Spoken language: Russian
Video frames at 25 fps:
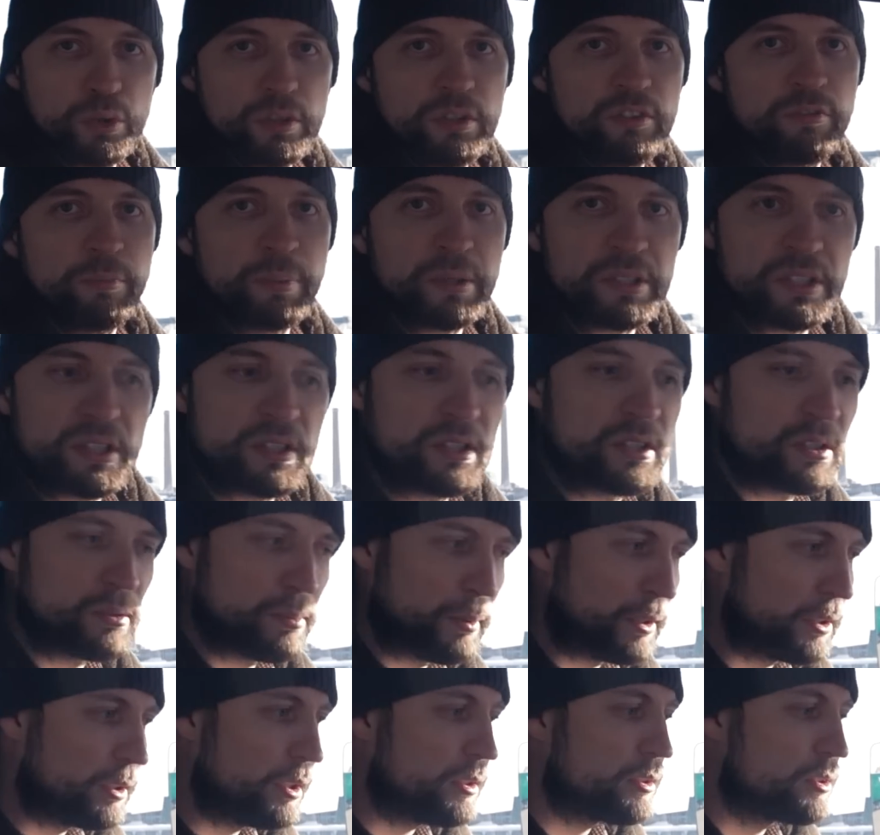нужны в процессе
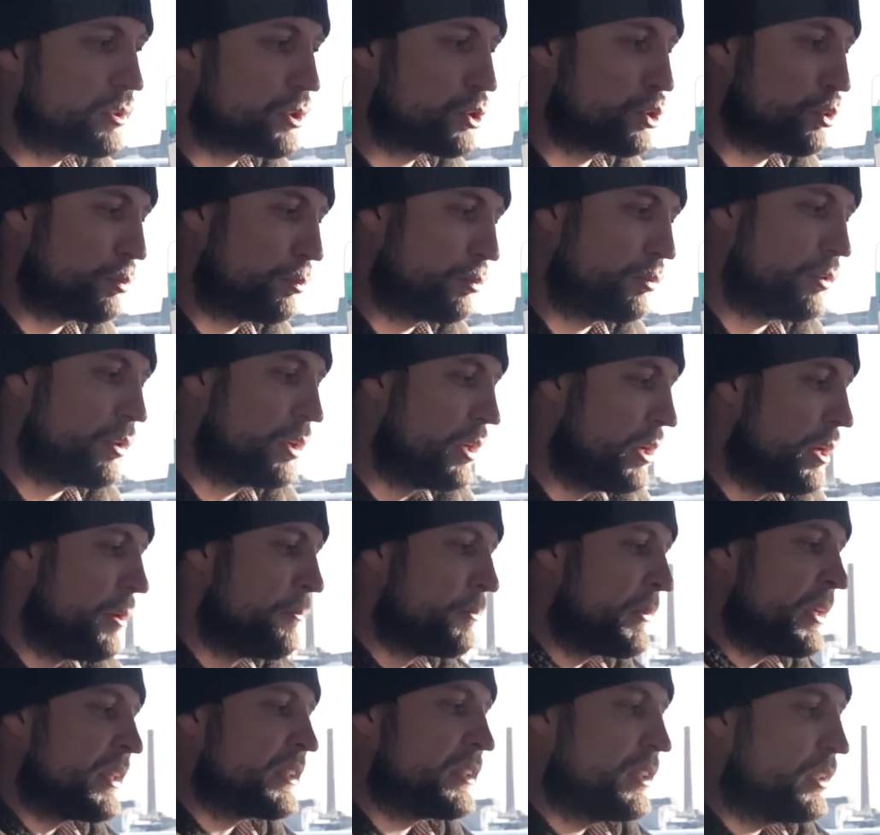эксплуатации, чтобы вы
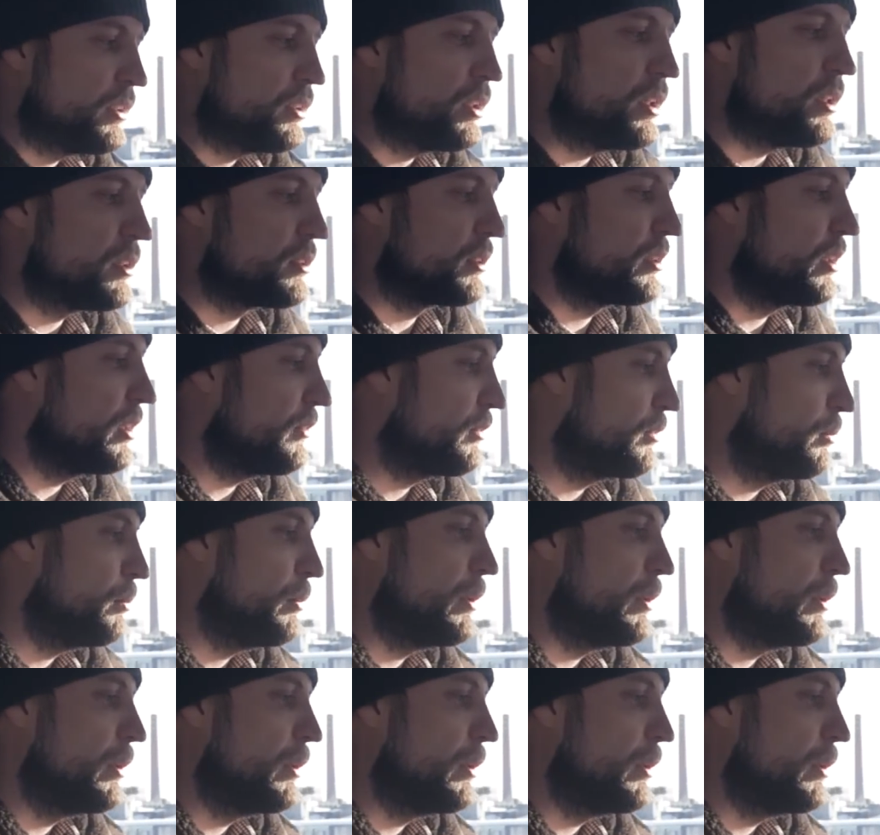следили за